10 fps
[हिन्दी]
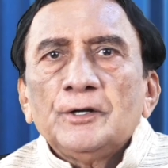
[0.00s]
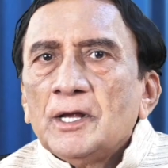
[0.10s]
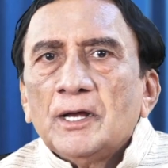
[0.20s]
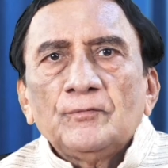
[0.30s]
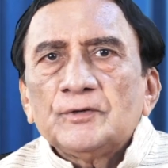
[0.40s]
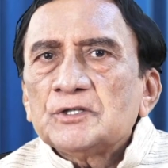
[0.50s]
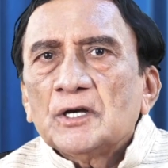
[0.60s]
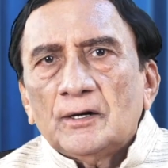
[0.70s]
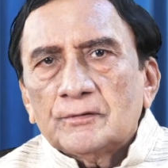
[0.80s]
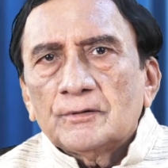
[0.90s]
नया
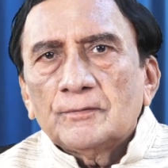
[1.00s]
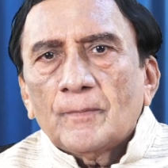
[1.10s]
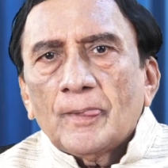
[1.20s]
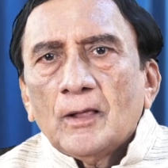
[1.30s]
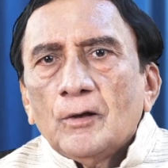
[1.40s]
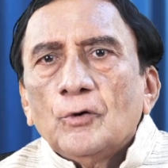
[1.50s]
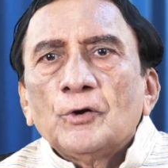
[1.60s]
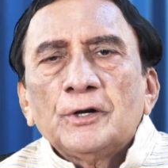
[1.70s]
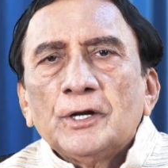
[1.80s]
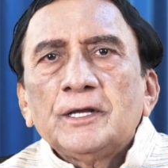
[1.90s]
विचार
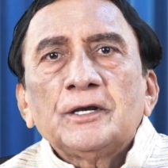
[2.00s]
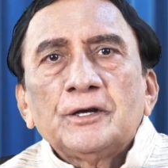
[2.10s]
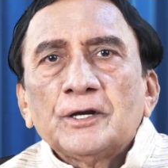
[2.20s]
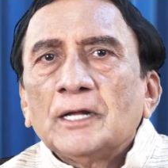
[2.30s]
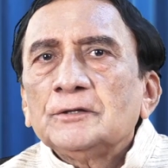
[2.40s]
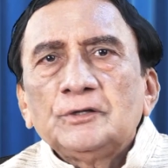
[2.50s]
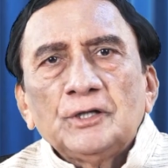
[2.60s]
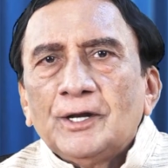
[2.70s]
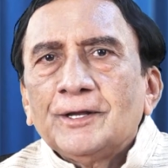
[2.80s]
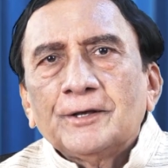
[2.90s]
और नई
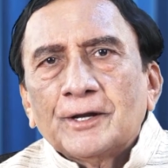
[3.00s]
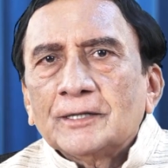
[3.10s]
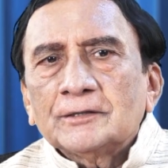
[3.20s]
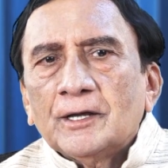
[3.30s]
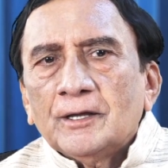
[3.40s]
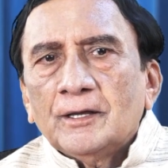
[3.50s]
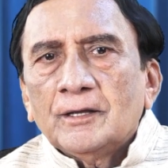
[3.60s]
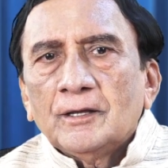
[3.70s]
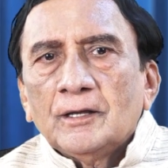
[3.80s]
क्रांति लेकर आता है